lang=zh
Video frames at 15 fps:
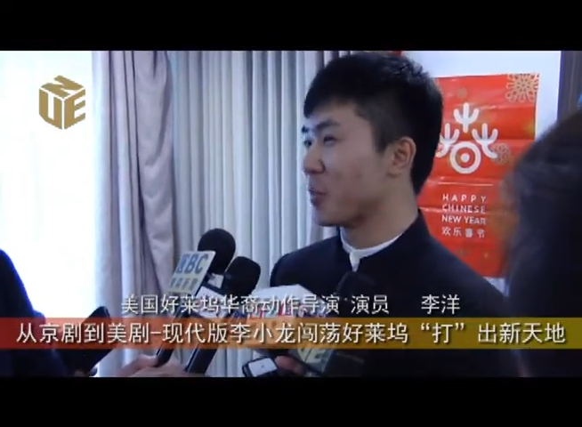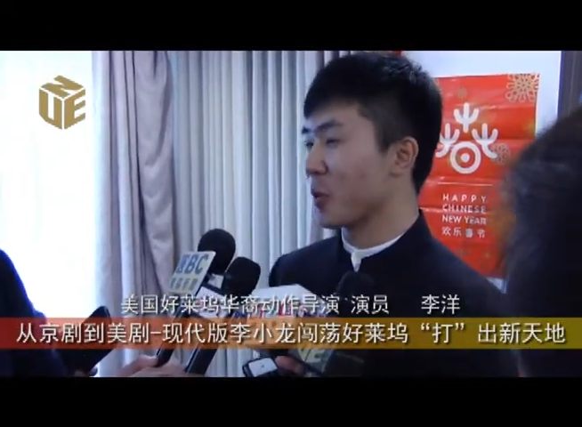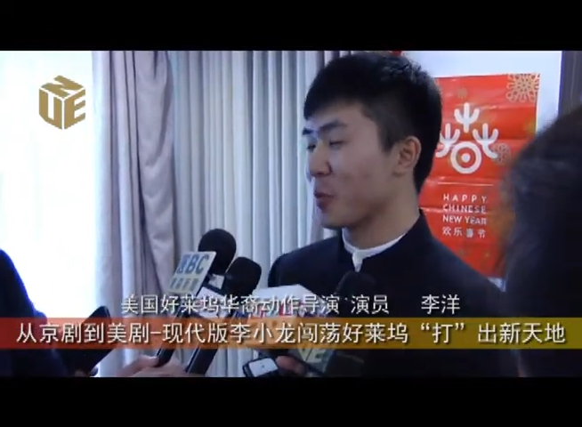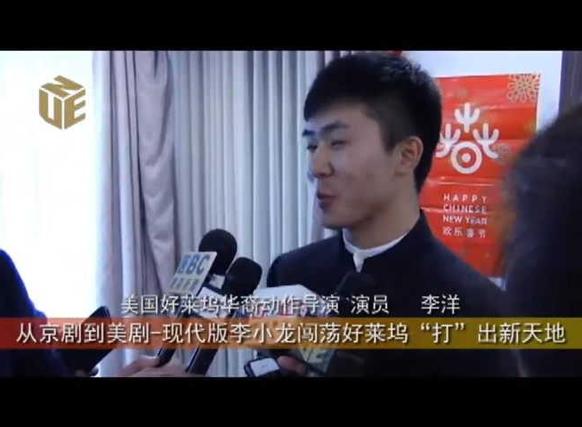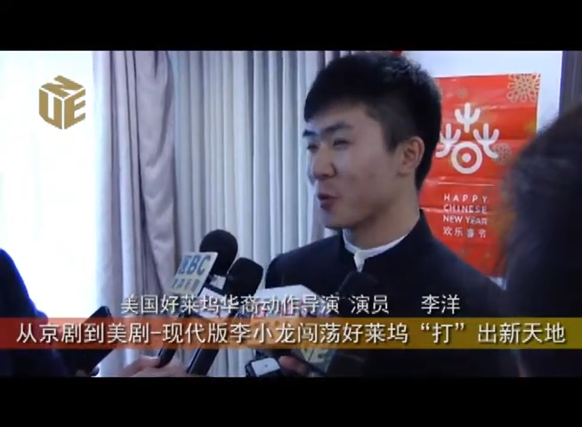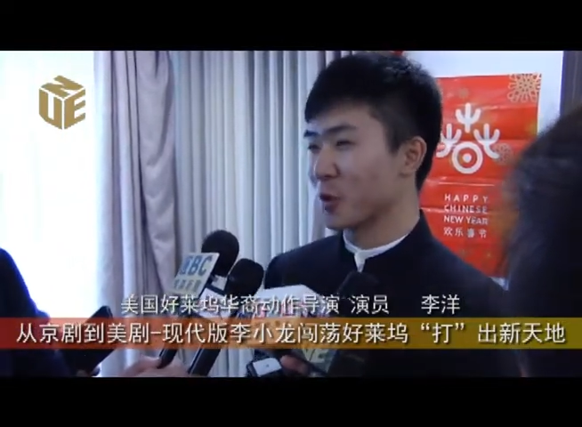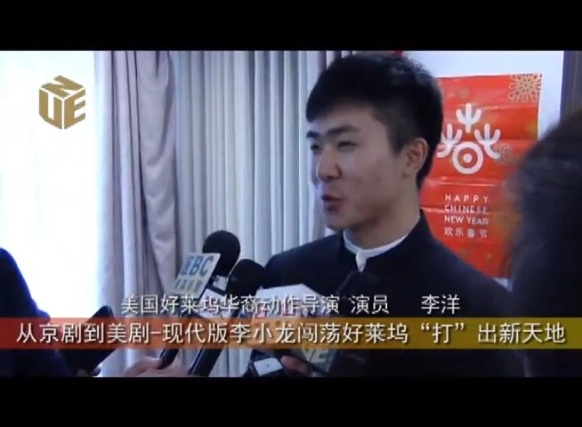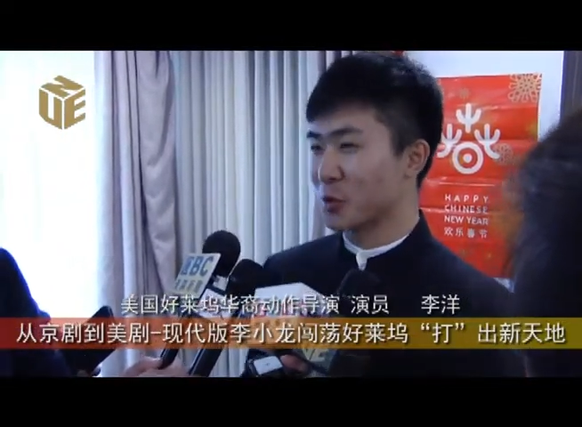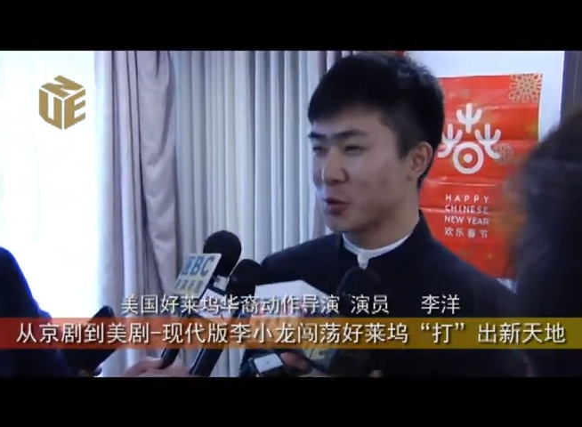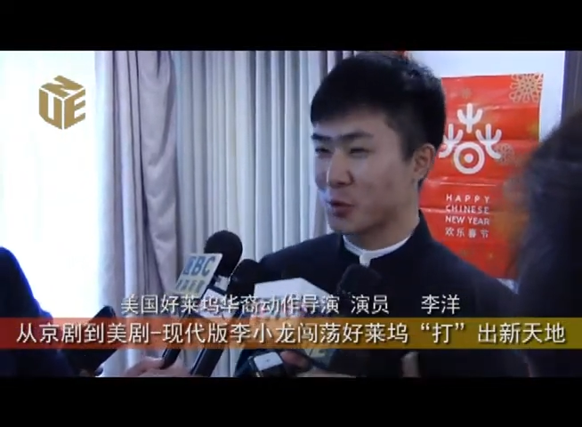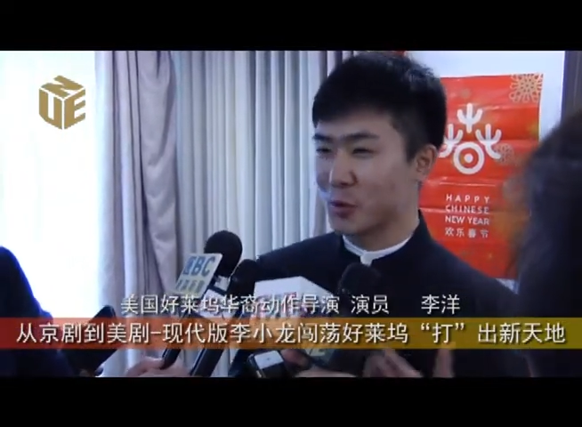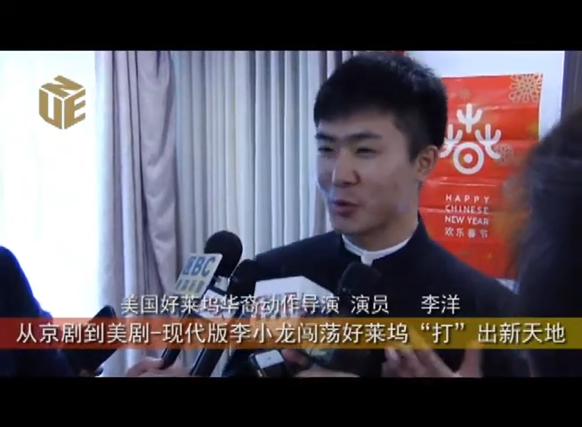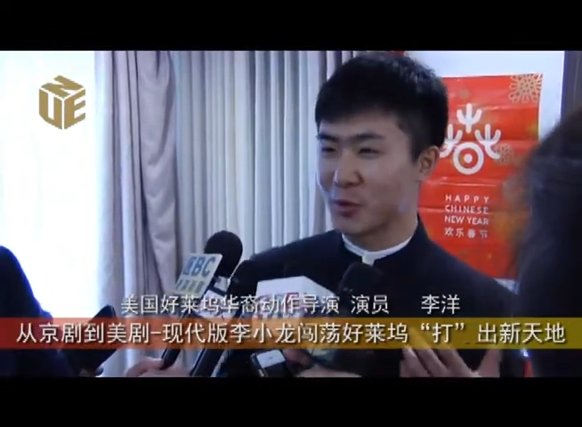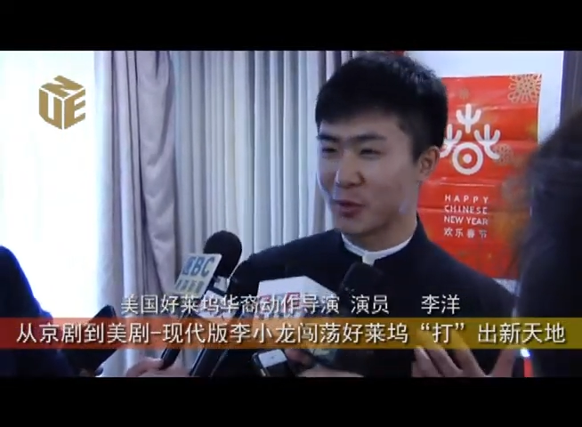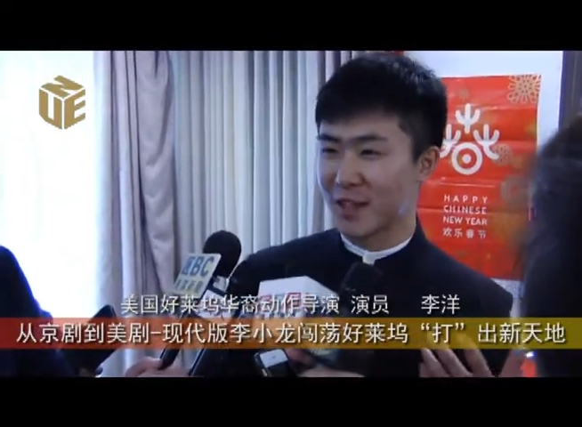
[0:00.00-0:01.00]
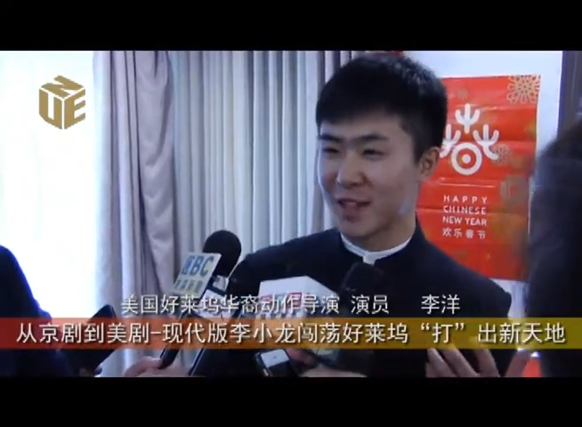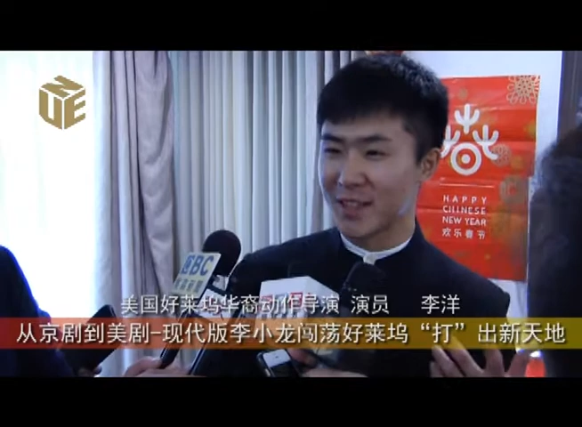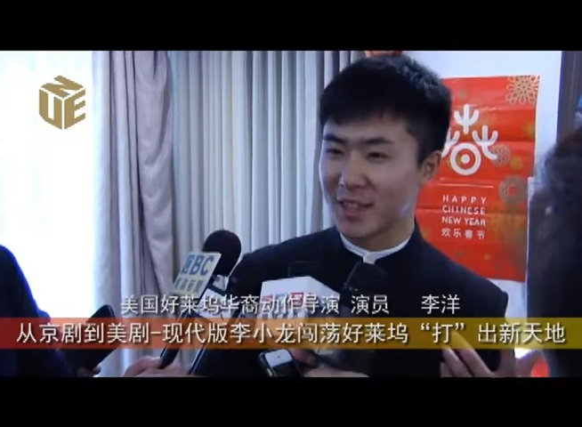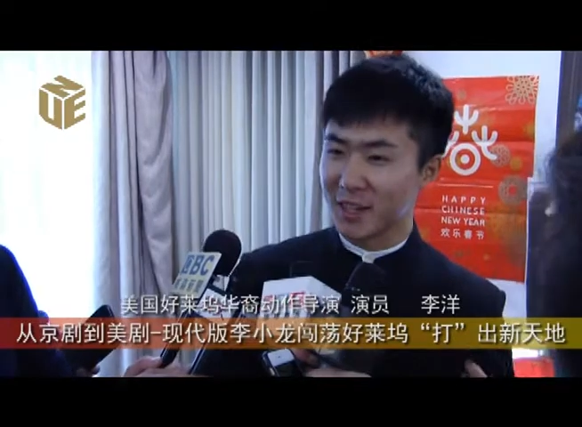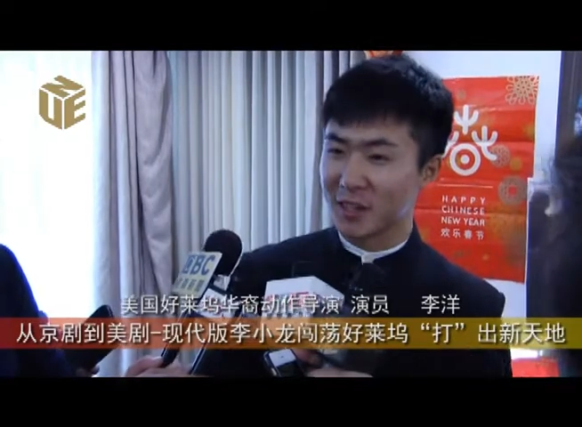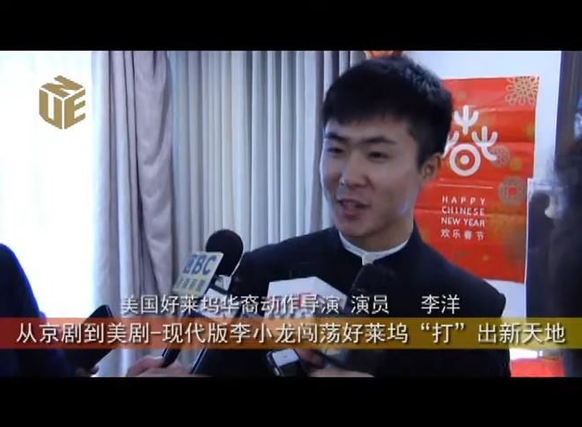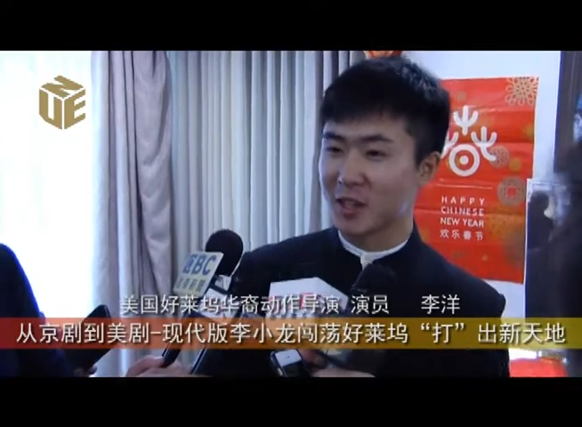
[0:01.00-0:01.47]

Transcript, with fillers: 包括去年年